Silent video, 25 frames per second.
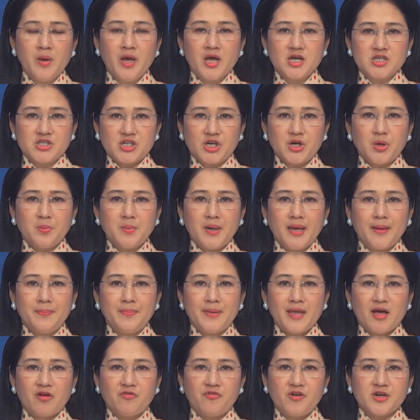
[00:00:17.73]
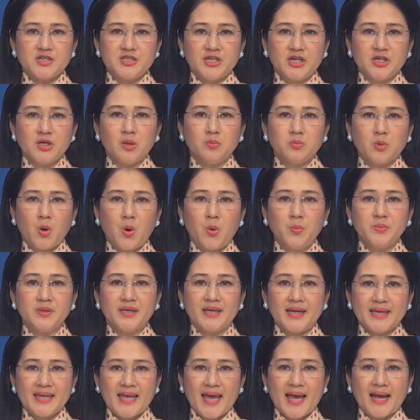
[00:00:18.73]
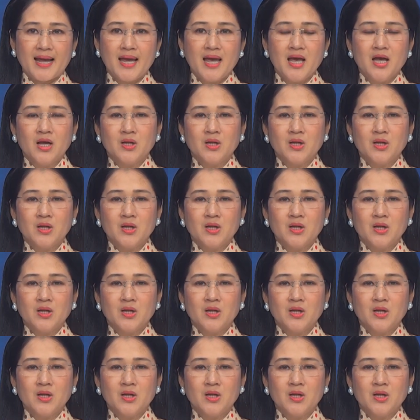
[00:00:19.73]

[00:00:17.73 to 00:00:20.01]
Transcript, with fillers: Sở Nông nghiệp và Phát triển Nông thôn tỉnh An Giang